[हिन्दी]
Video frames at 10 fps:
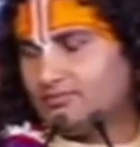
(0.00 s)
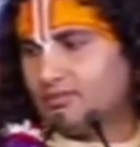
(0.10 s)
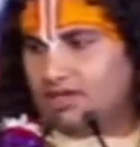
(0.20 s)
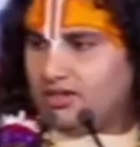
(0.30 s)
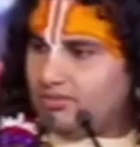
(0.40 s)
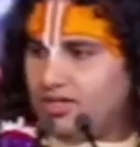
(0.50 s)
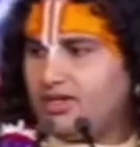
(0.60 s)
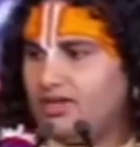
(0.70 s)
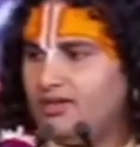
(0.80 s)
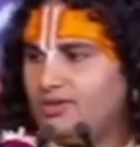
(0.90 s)
घर में
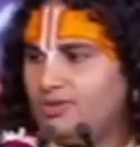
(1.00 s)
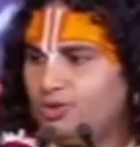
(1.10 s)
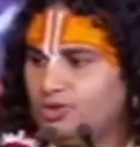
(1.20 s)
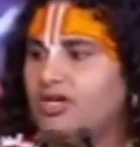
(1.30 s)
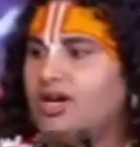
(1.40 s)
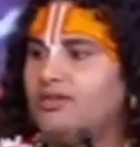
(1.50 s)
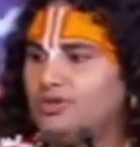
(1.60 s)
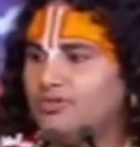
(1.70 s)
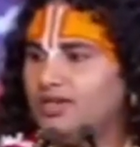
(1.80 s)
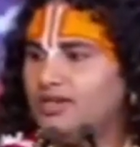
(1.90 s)
रखेंगे तो दूध खाने को
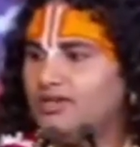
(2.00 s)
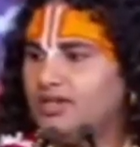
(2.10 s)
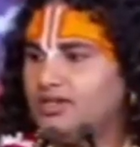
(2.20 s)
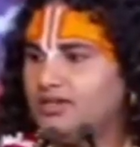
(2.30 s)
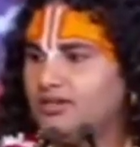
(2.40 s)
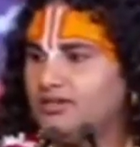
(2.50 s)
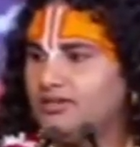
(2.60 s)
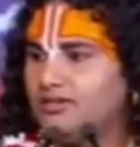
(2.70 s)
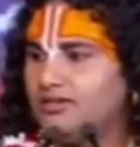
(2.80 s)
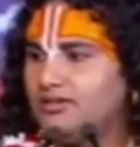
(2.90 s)
मिलेगा ताजा
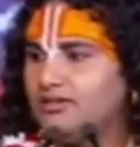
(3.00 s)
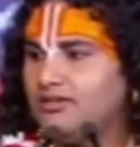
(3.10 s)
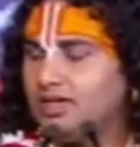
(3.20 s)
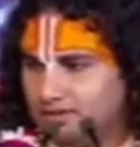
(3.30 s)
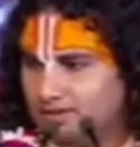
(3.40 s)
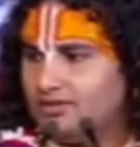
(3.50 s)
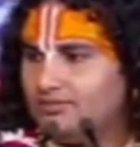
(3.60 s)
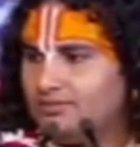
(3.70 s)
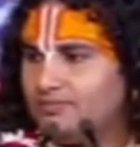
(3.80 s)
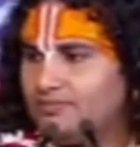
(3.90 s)
अच्छा
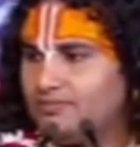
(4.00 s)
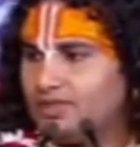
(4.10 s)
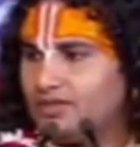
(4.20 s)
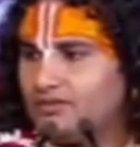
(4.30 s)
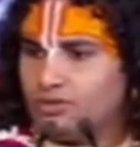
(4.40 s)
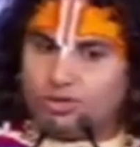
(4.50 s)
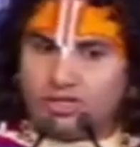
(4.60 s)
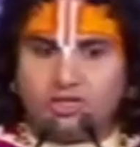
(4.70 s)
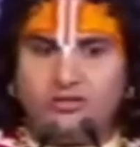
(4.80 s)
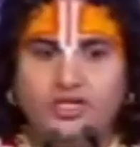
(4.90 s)
शुद्ध
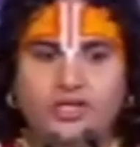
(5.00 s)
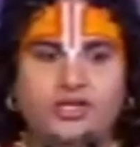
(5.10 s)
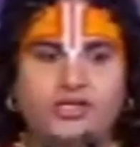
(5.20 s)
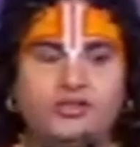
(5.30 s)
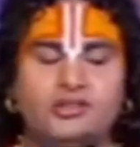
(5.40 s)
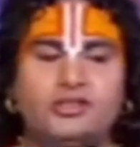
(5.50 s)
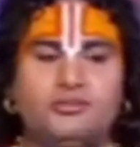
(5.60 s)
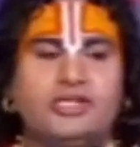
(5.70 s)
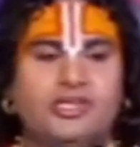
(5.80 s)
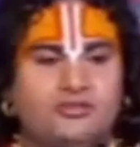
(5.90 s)
घी मिलेगा
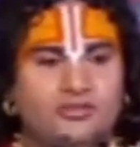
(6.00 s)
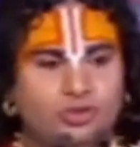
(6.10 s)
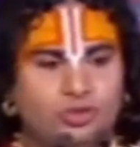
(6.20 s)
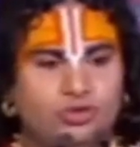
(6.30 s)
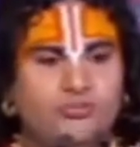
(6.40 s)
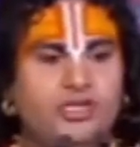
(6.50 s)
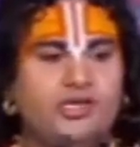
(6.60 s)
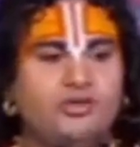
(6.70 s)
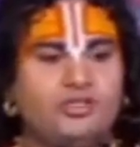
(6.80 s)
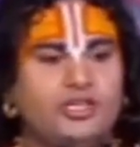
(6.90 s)
बाजार में जो दूध मिलता
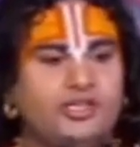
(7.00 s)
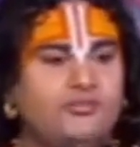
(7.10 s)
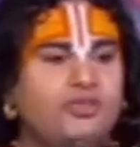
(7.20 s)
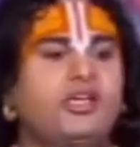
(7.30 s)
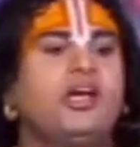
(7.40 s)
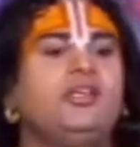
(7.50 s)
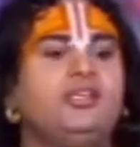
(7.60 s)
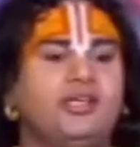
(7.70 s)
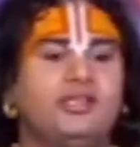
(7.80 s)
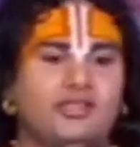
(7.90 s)
है उसकी क्रीम तो निकाल ली
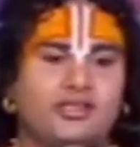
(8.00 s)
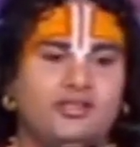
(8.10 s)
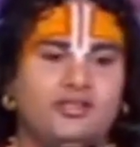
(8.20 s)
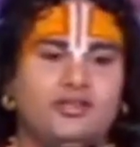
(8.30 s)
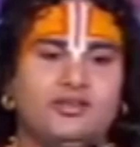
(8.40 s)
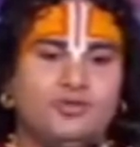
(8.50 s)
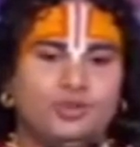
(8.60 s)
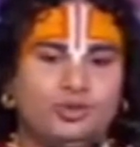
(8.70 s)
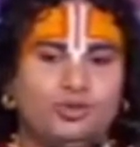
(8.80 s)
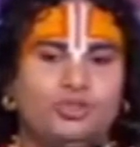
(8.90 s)
जाती है वो
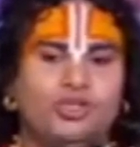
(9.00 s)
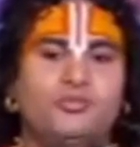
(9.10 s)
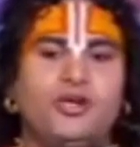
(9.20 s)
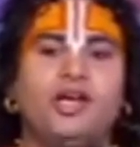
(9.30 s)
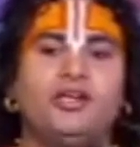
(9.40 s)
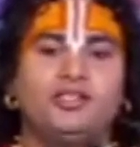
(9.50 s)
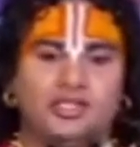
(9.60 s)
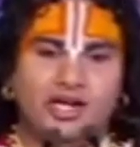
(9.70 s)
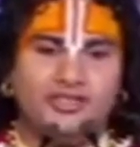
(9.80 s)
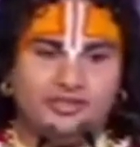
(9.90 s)
दूध तो एक प्रकार का
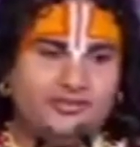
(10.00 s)
छाछ है